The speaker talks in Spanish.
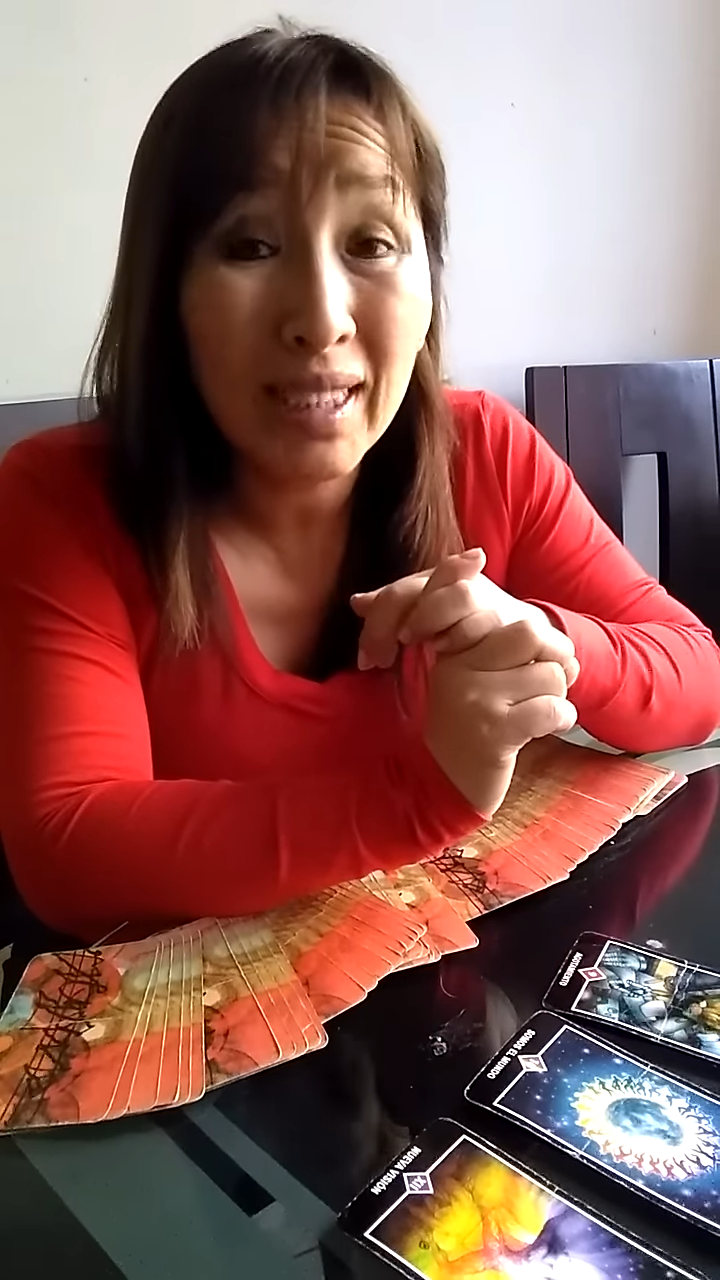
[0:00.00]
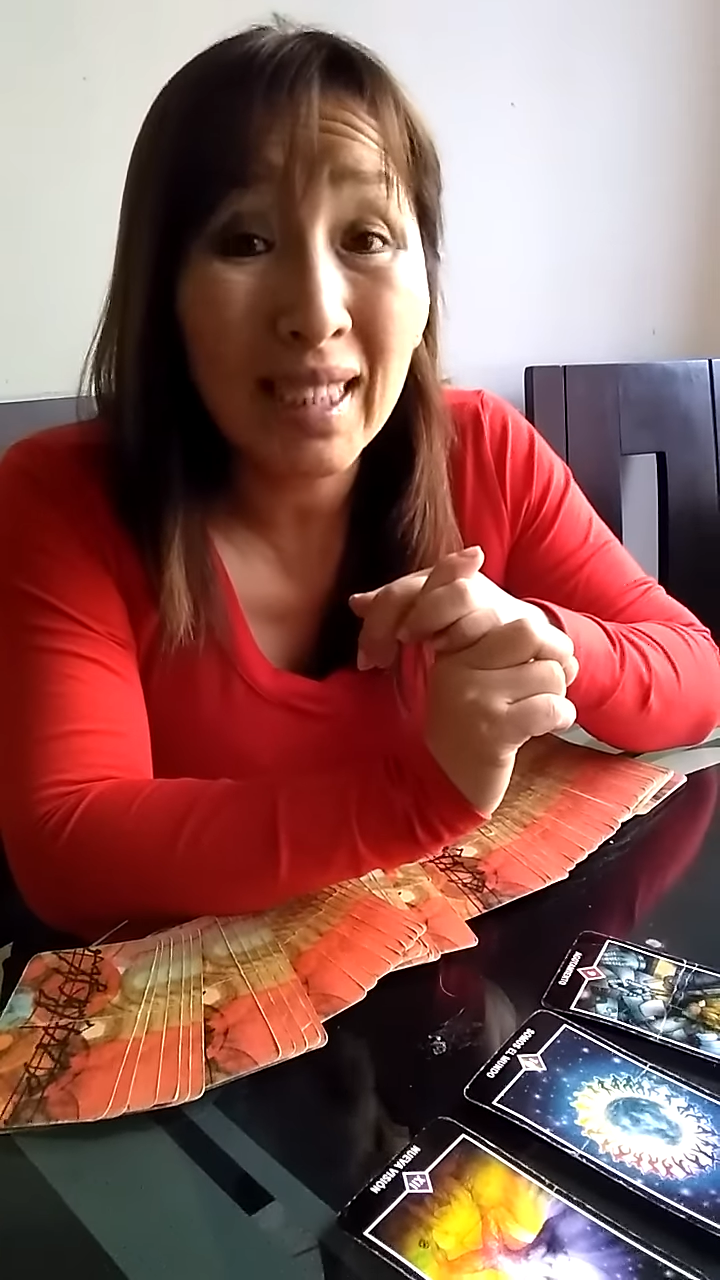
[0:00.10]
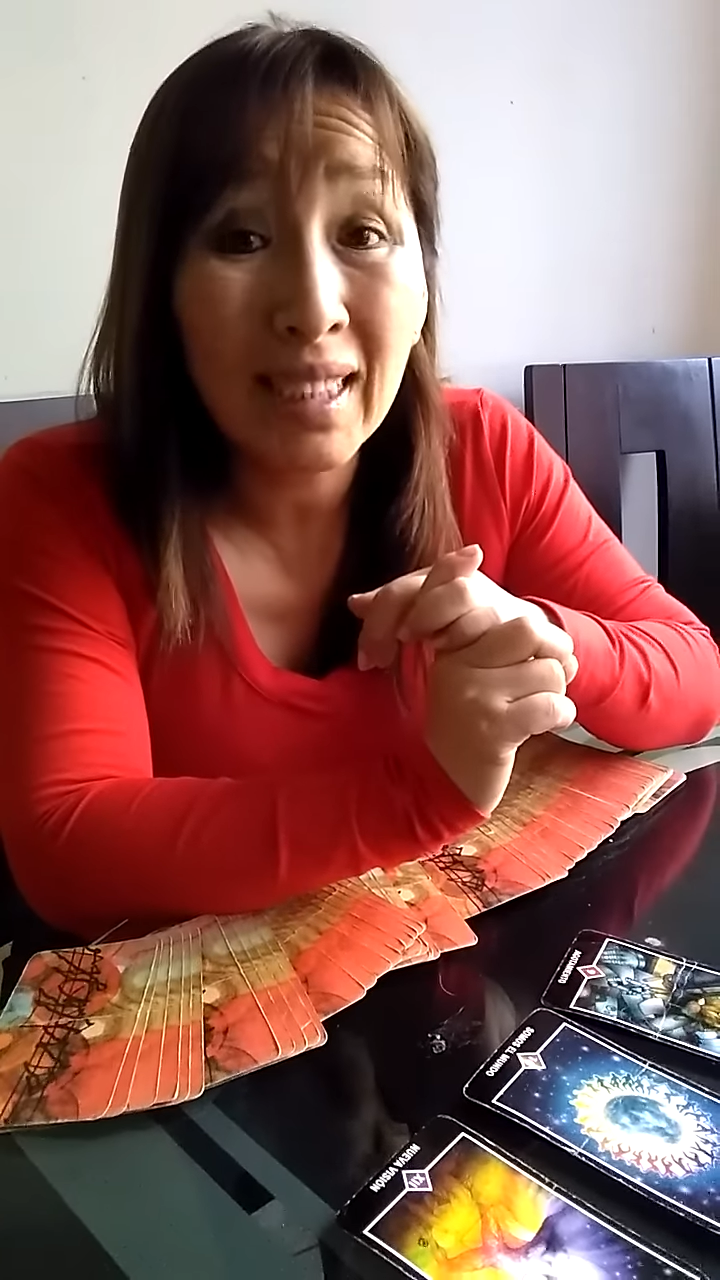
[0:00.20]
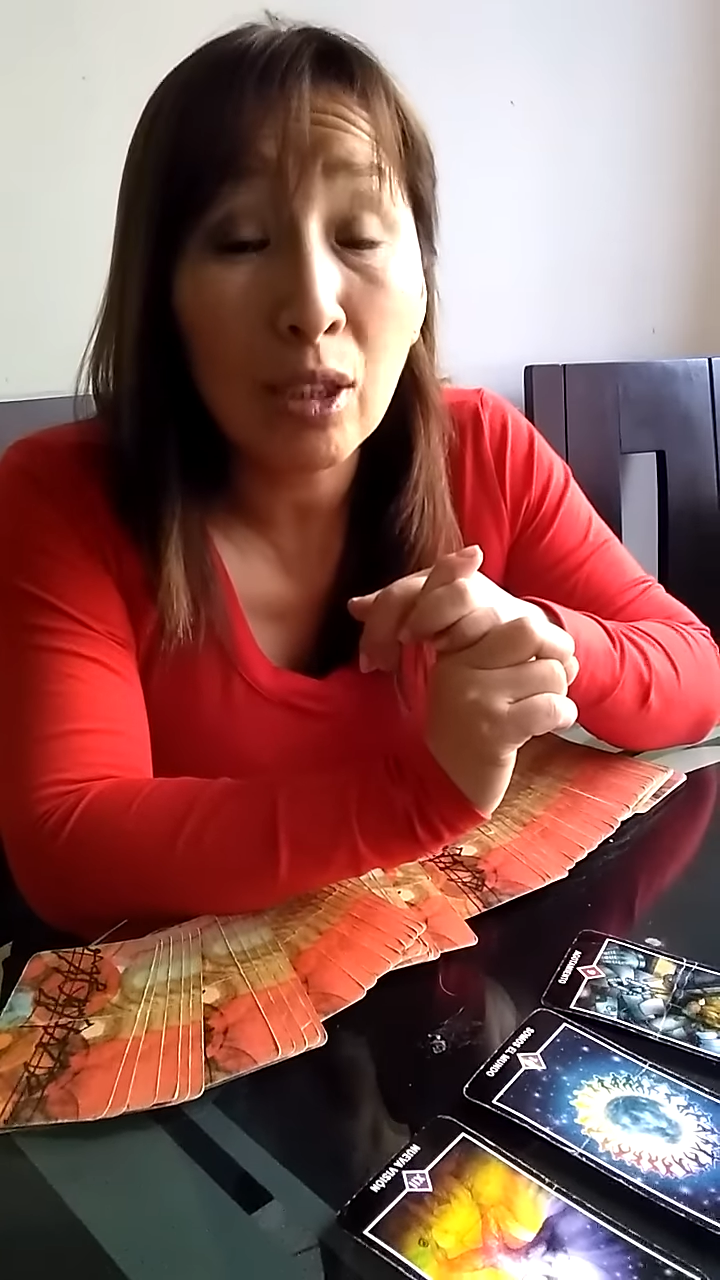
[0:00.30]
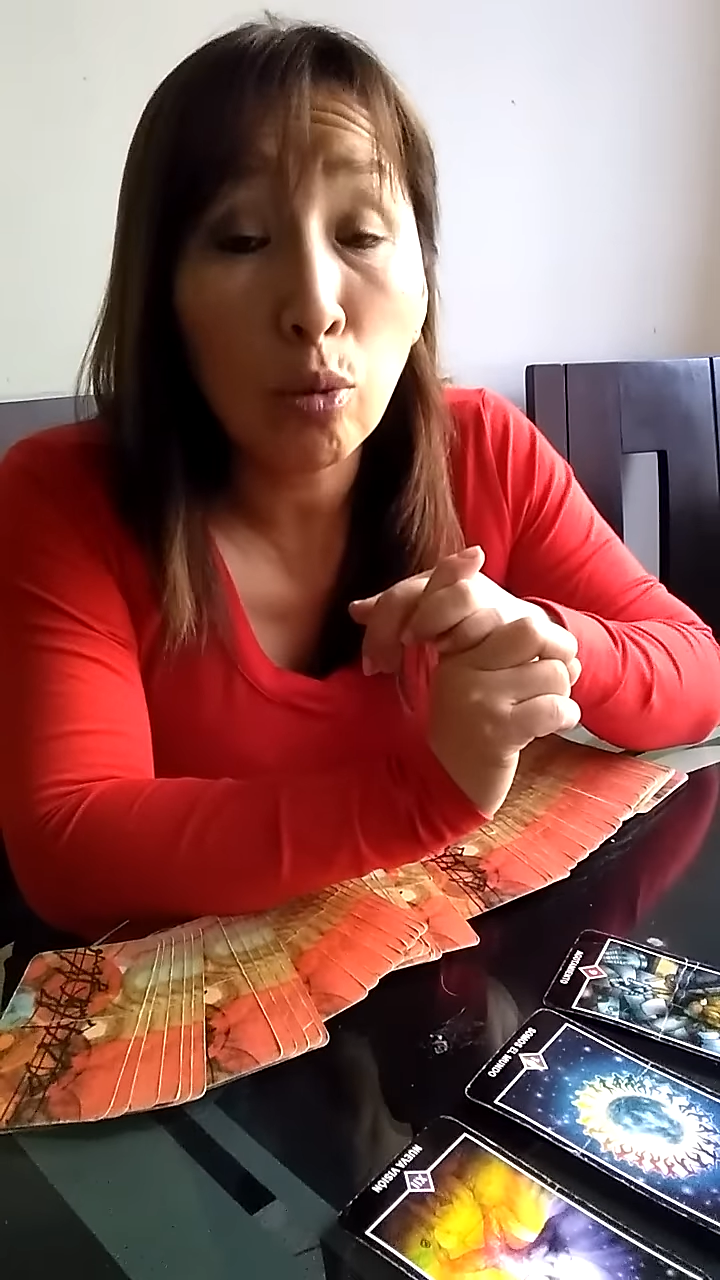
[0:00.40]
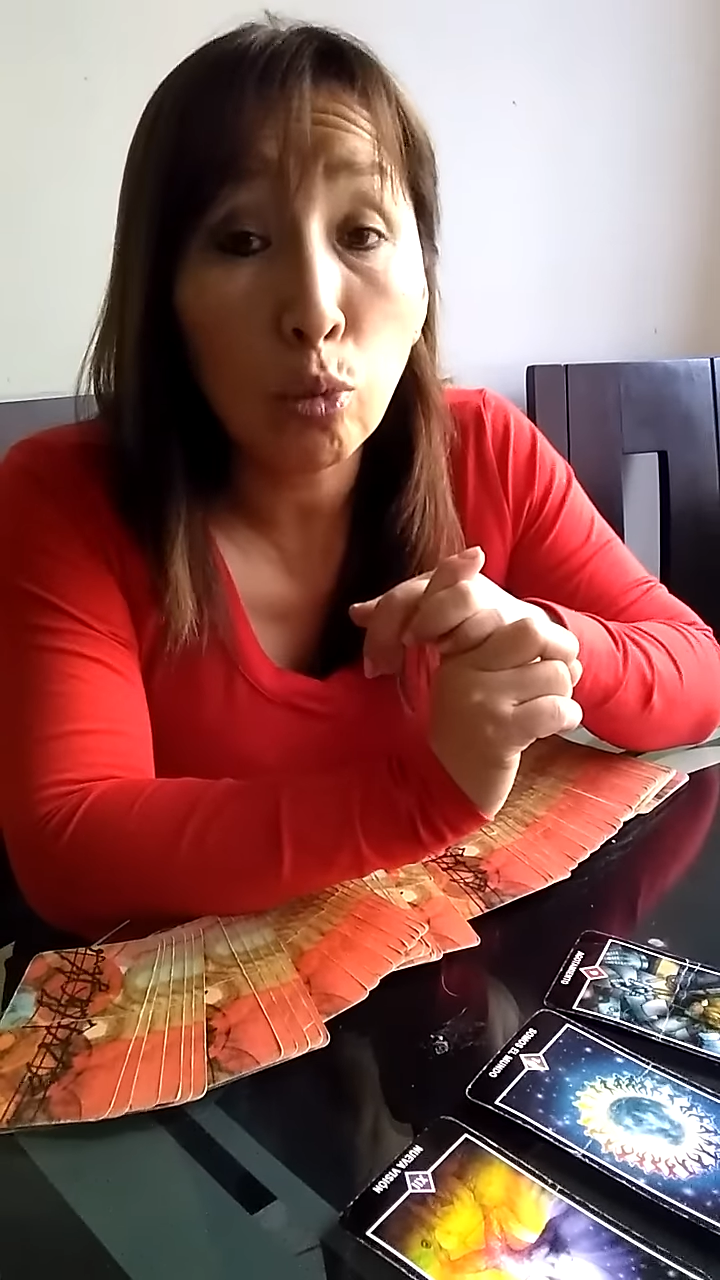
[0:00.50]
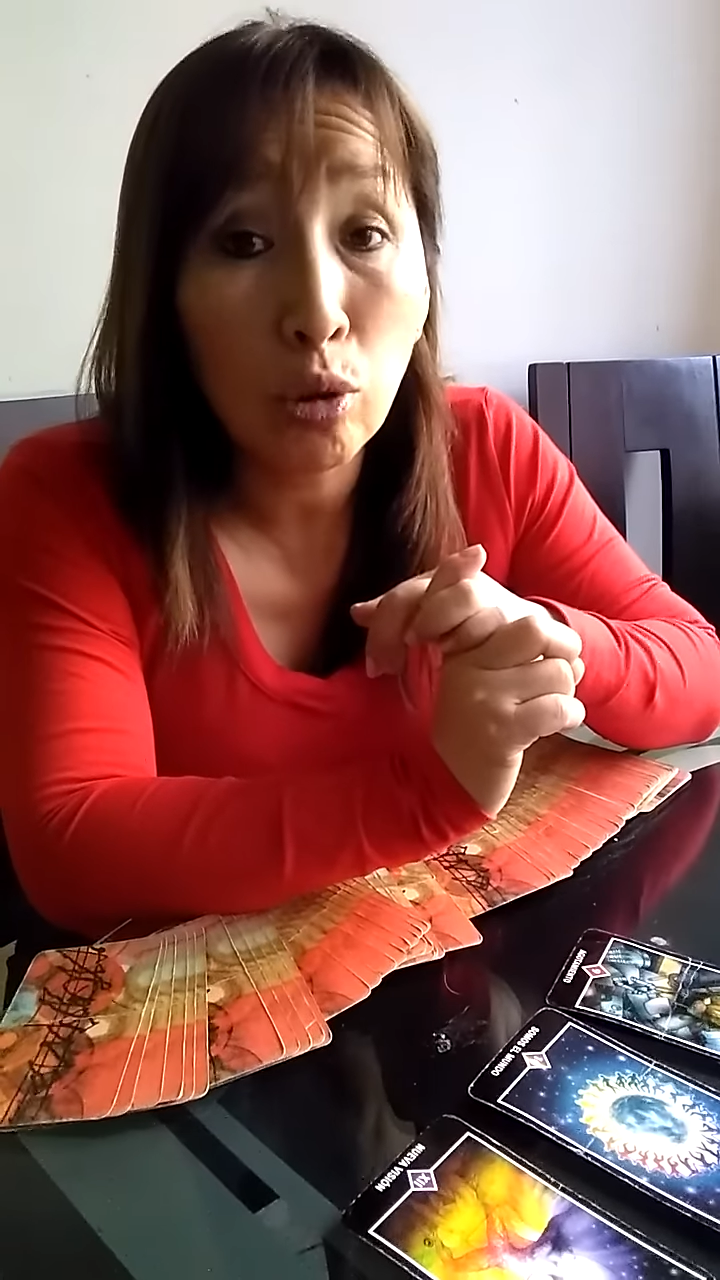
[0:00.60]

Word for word: le están dando